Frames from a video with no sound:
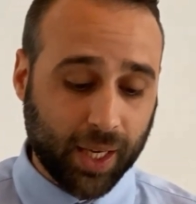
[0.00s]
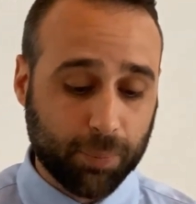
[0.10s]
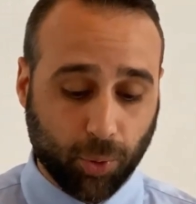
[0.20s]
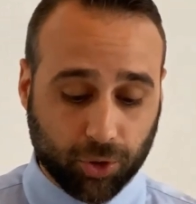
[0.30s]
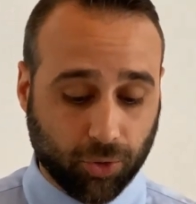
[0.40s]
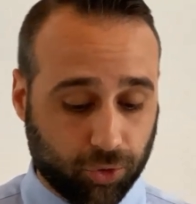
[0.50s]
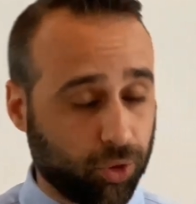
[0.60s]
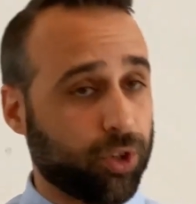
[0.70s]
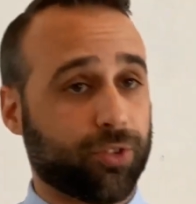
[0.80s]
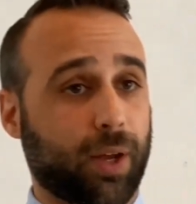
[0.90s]
Et pourtant,
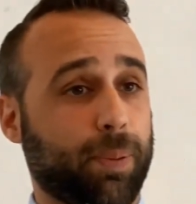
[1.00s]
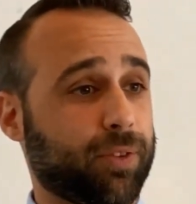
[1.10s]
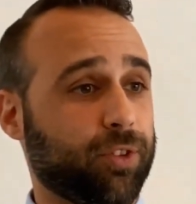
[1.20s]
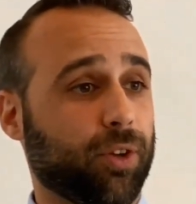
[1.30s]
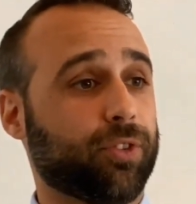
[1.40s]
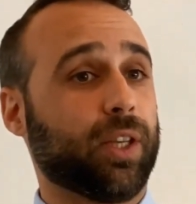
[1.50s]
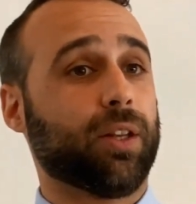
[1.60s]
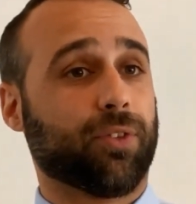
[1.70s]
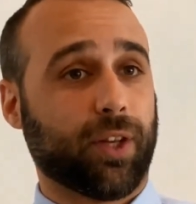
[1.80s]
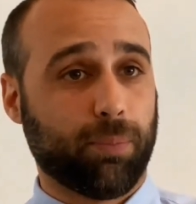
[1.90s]
Dieu, dans sa patience et
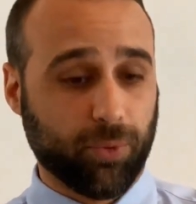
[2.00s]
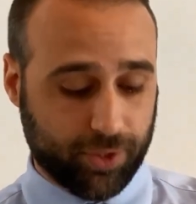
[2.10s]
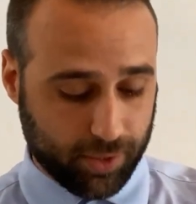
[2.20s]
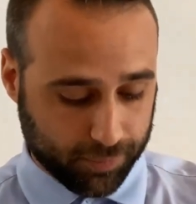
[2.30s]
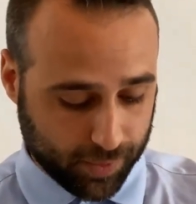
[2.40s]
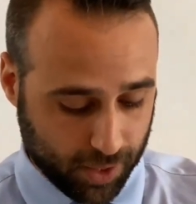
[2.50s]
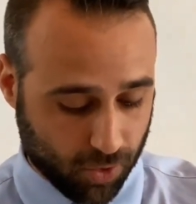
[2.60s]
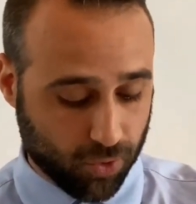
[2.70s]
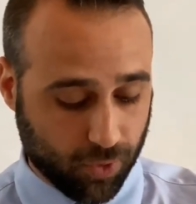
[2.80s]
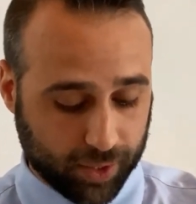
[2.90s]
dans sa bonté,
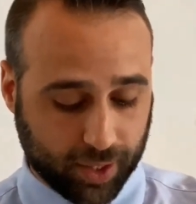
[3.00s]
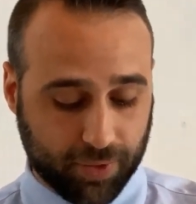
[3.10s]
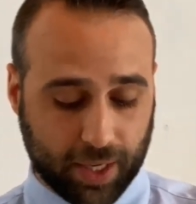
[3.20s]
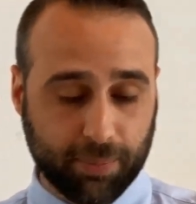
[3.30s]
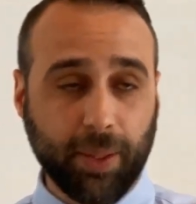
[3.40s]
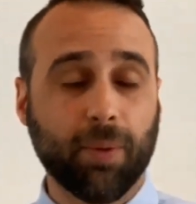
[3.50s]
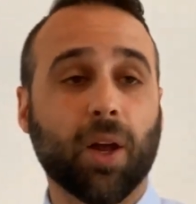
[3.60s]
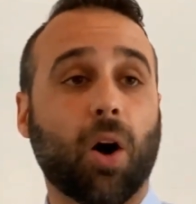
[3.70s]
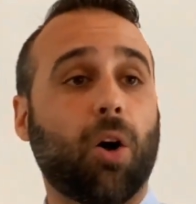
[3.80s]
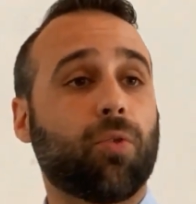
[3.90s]
on le voit à travers la Bible,
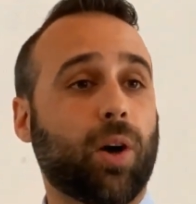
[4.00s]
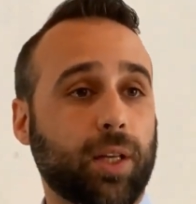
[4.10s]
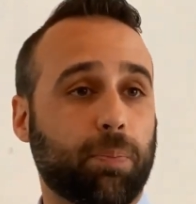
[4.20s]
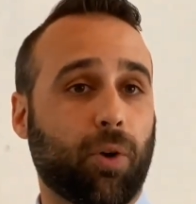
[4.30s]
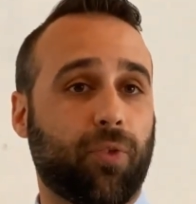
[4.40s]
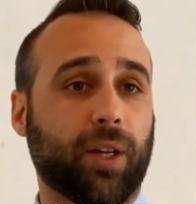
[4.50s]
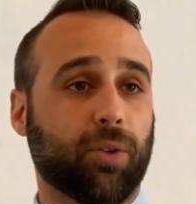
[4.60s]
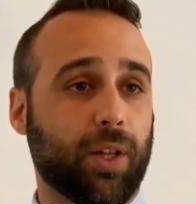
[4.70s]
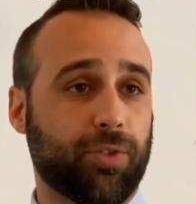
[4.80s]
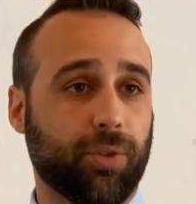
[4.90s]
envoie des prophètes
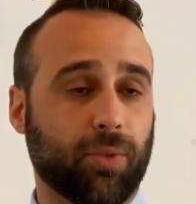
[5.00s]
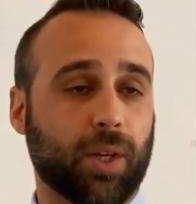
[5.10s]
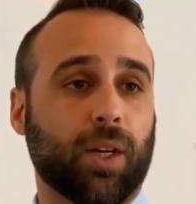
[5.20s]
aux nations.